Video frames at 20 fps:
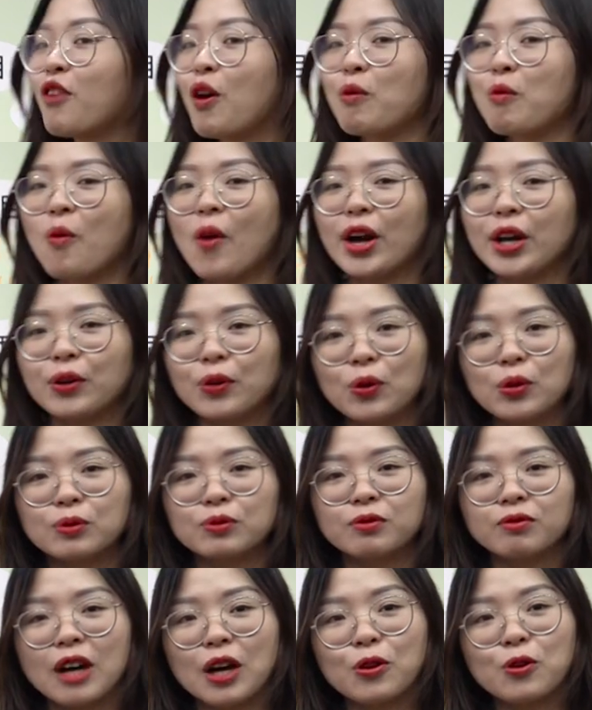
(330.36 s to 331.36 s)
vòng ngoài
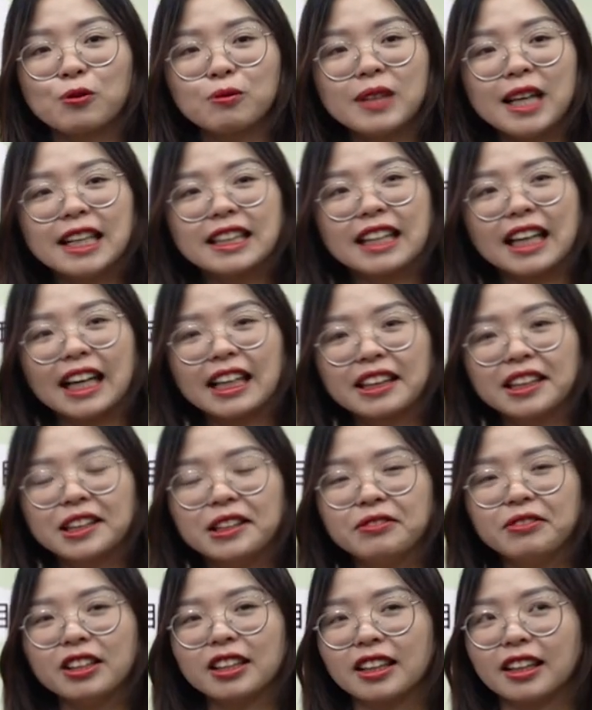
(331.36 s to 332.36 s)
cùng và cũng là những cái
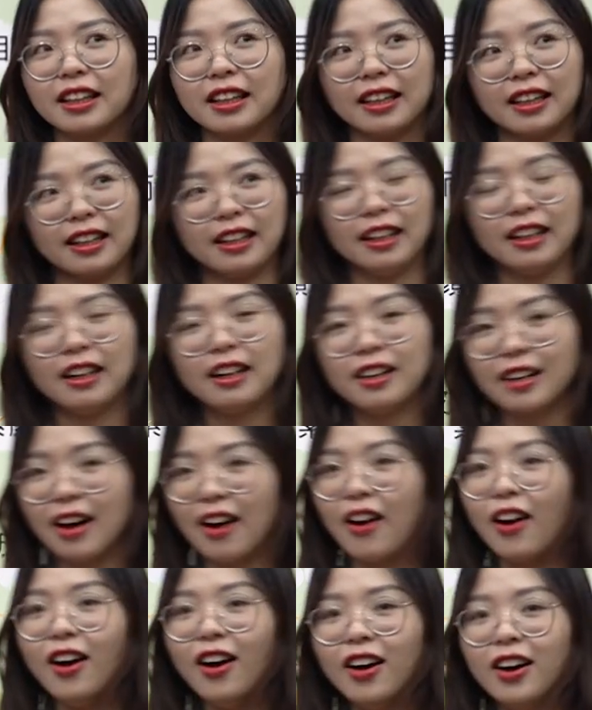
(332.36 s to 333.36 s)
từ vựng à,
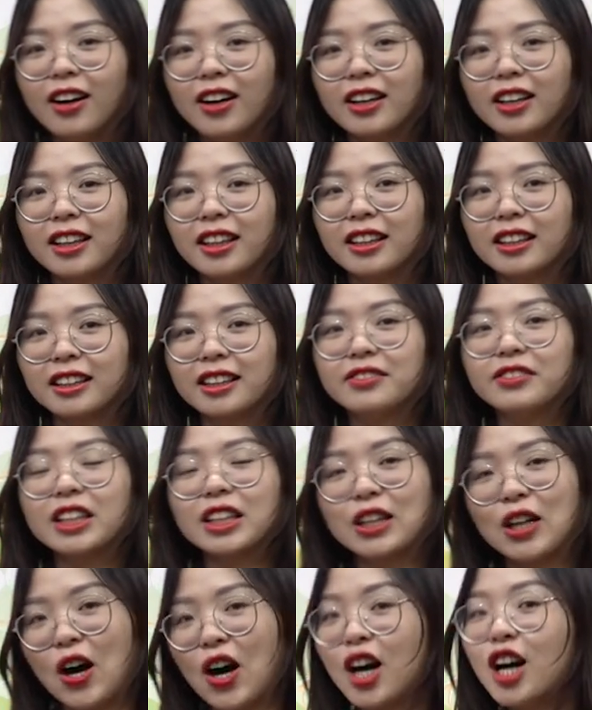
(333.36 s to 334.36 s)
khó từ vựng
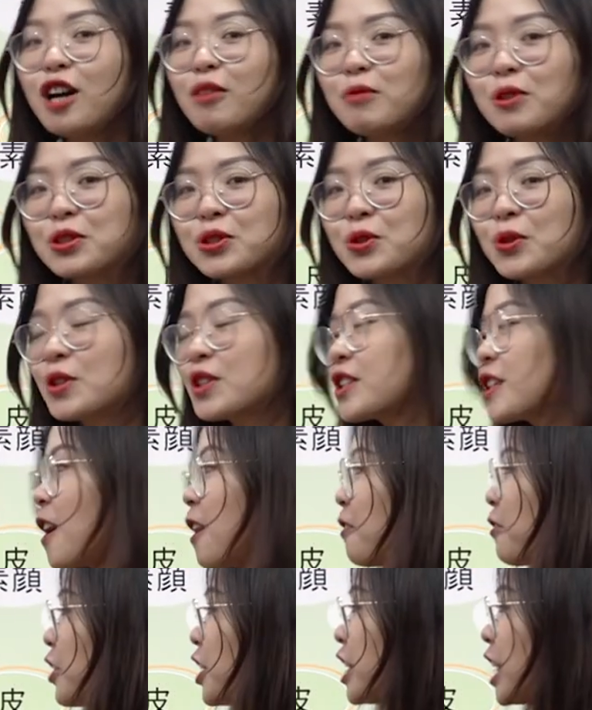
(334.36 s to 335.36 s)
khó hơn một chút
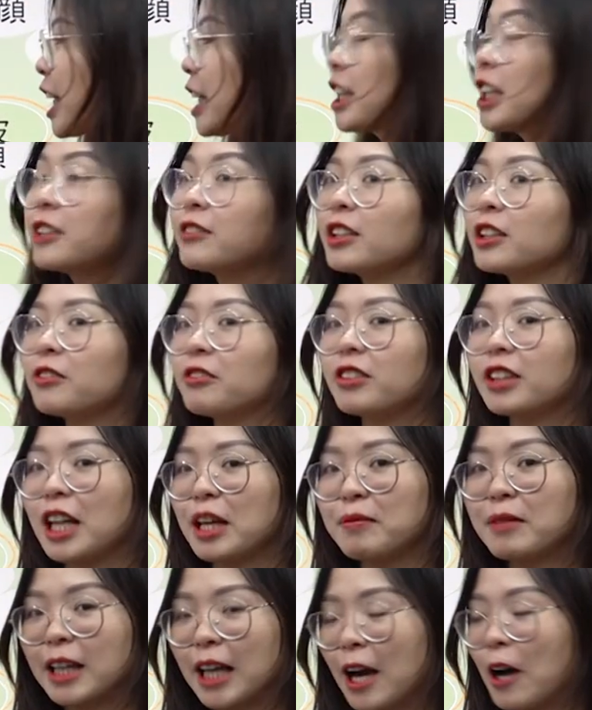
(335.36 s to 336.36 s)
so với những cái từ vựng vừa
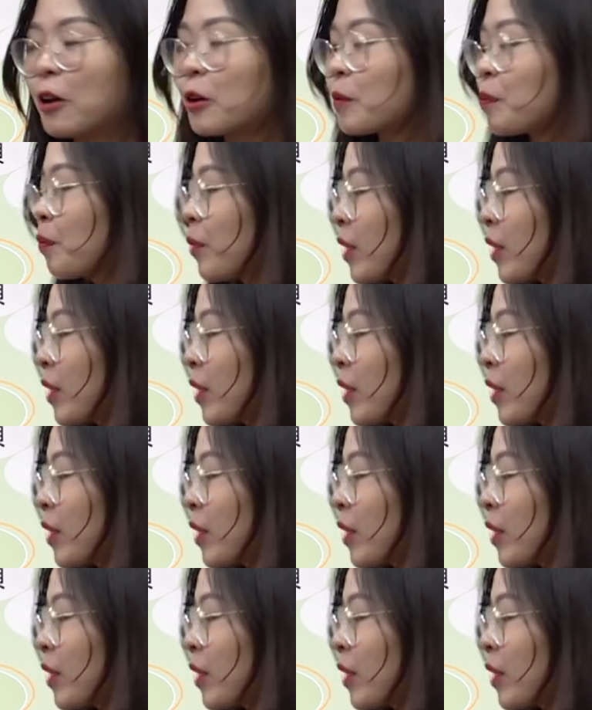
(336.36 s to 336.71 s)
nãy mình học